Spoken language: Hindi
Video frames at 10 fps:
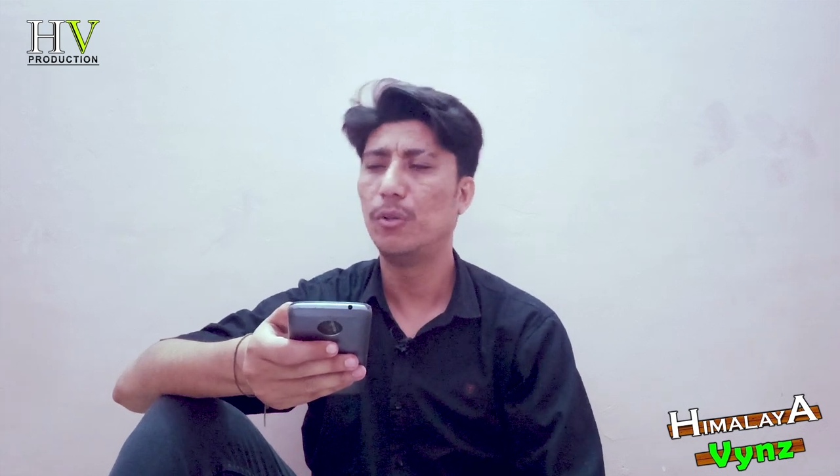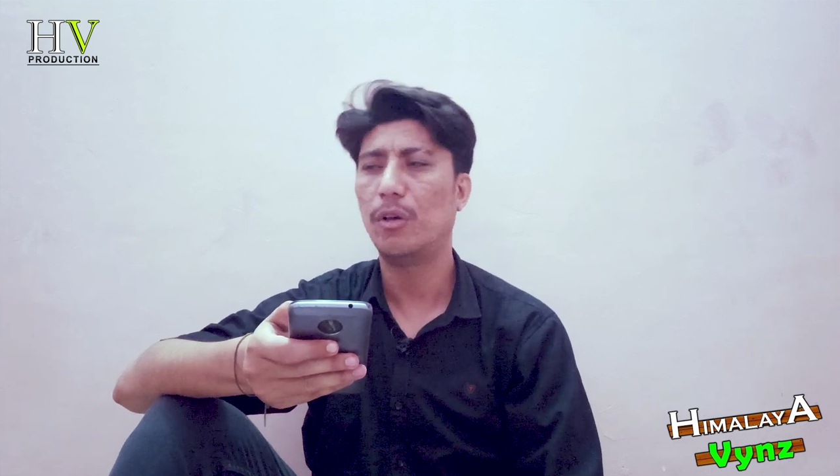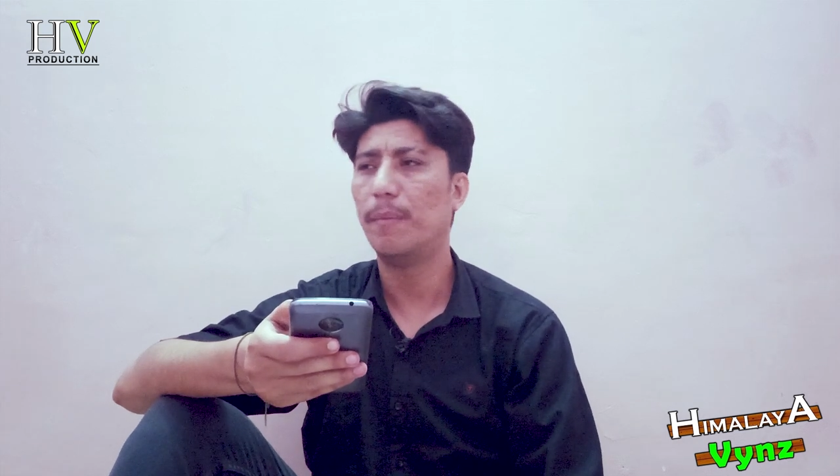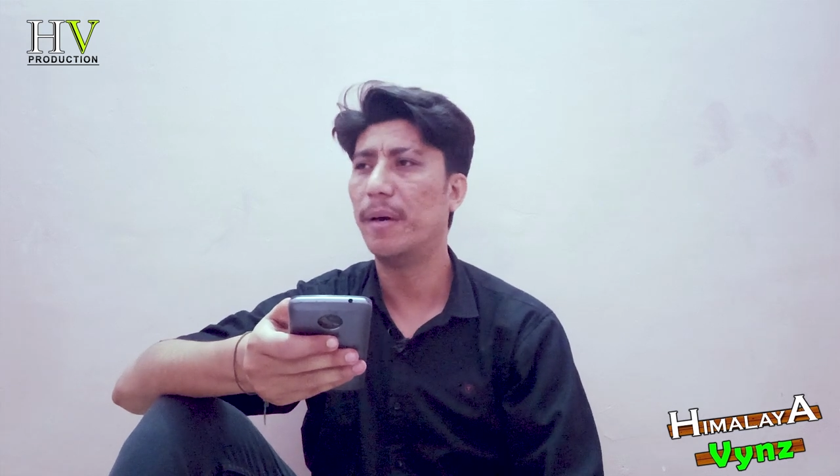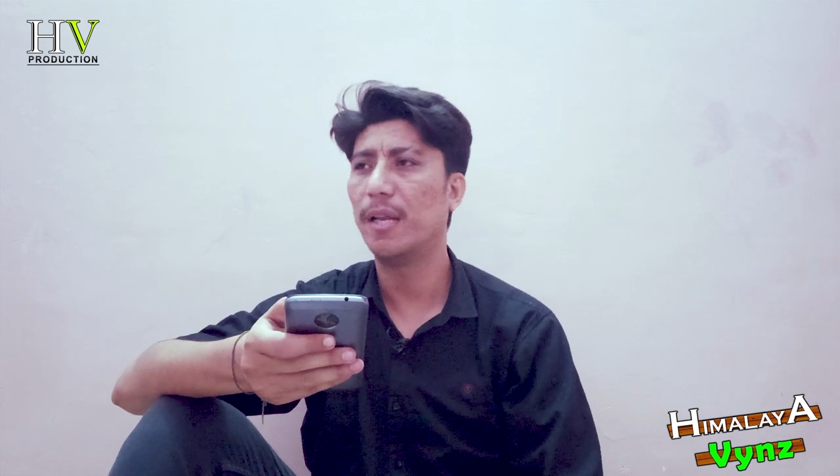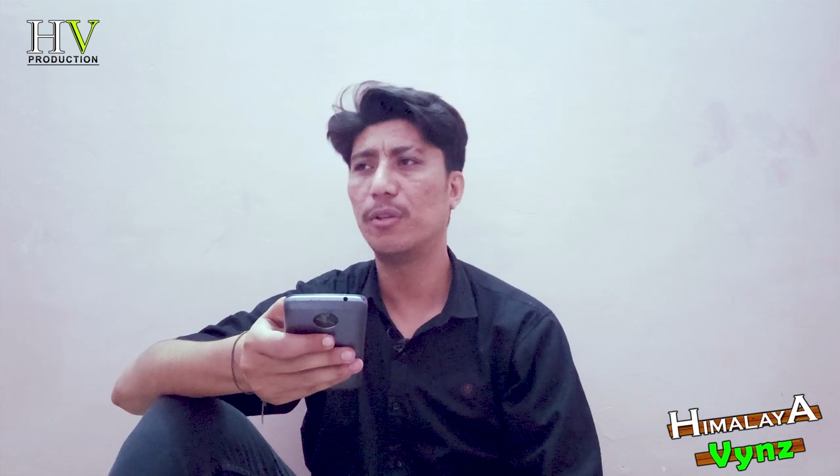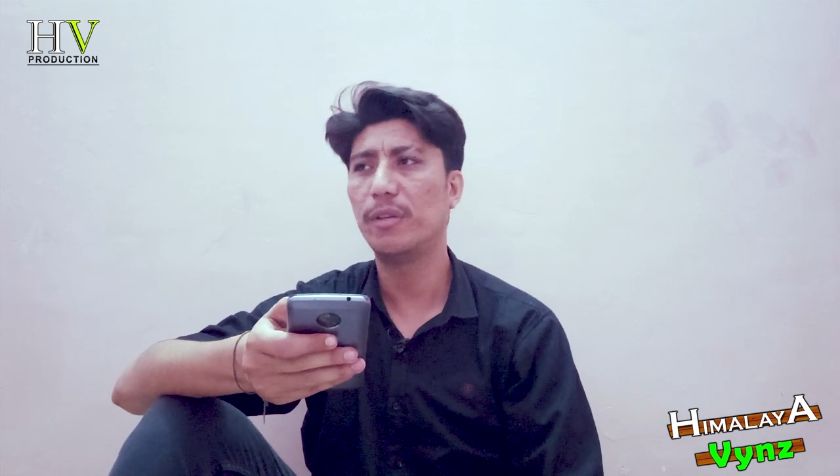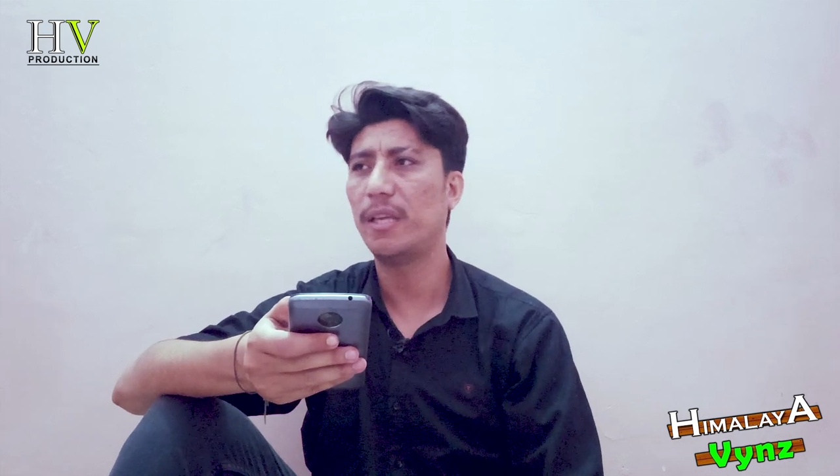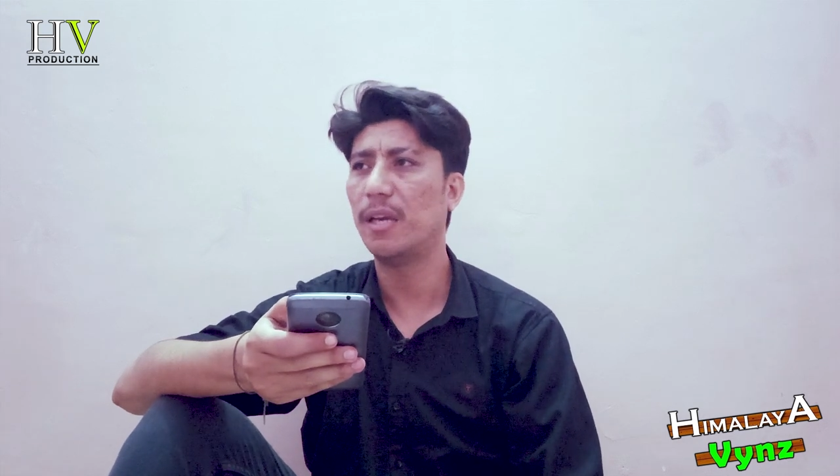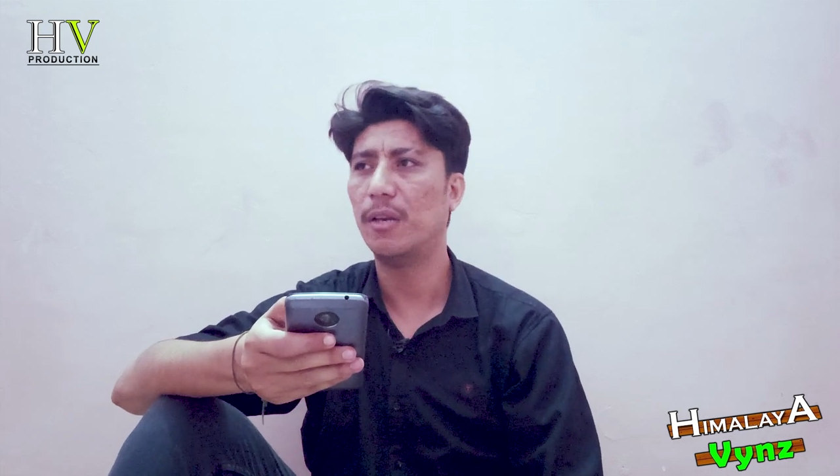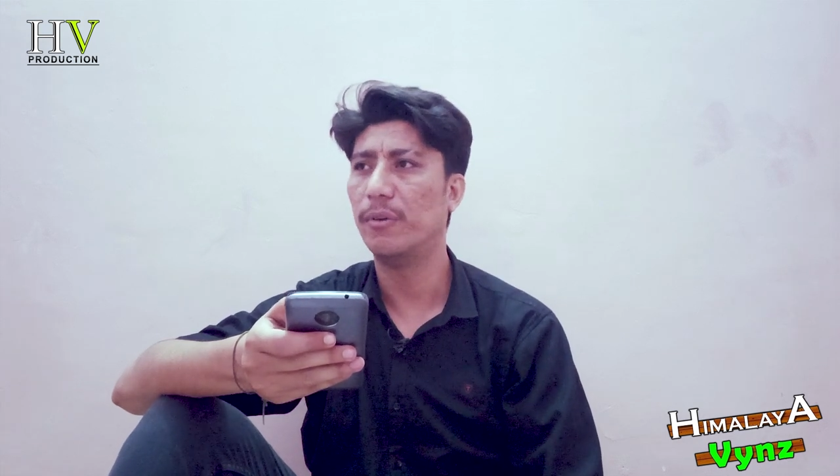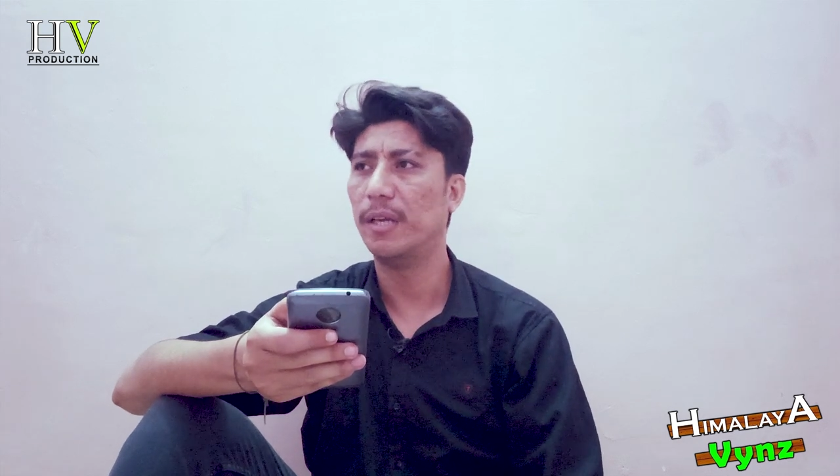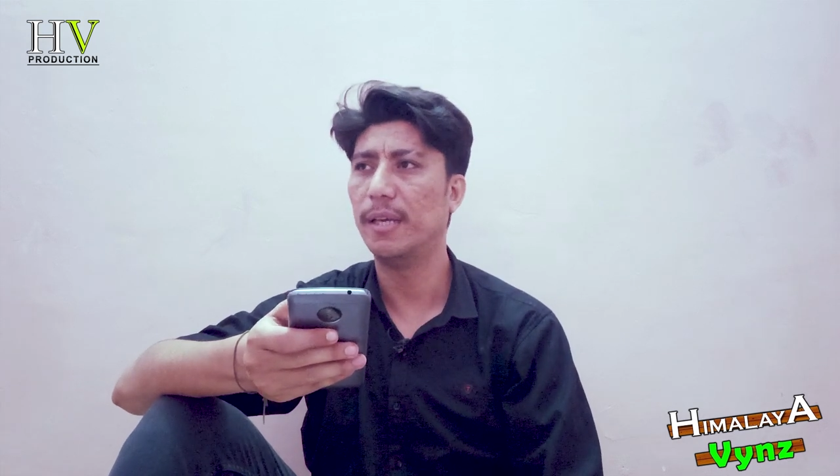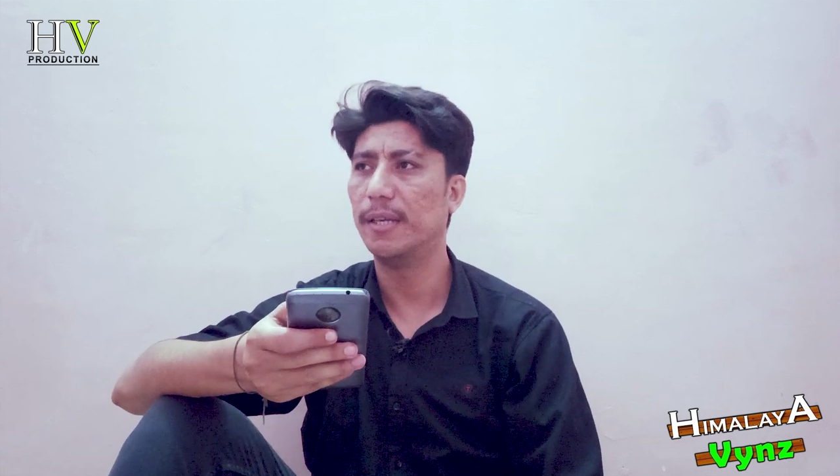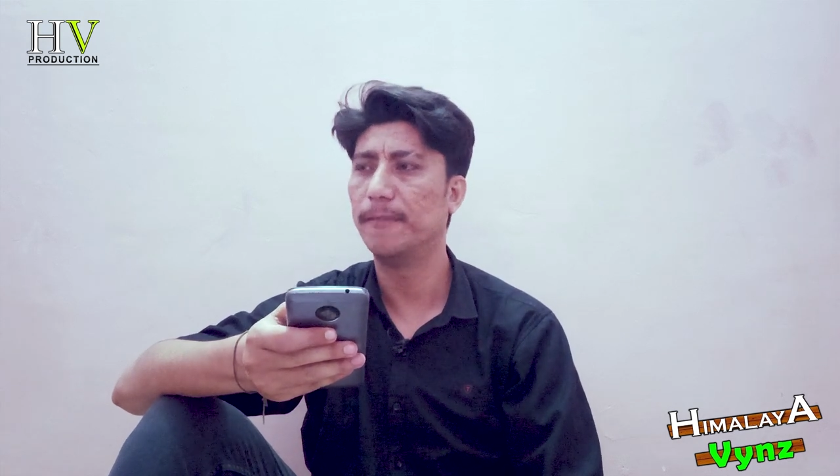तो हमारा तो यही हाल
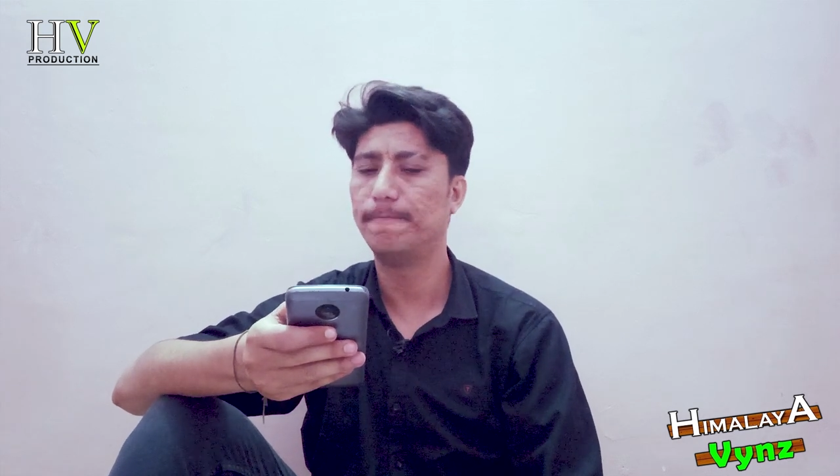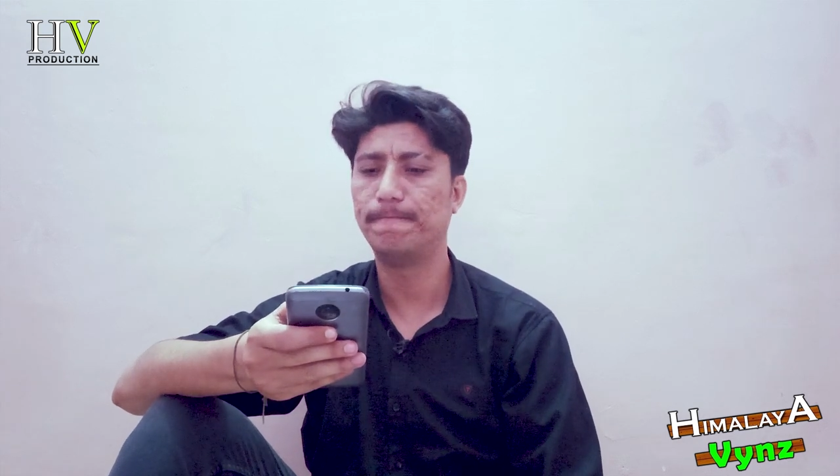होना यार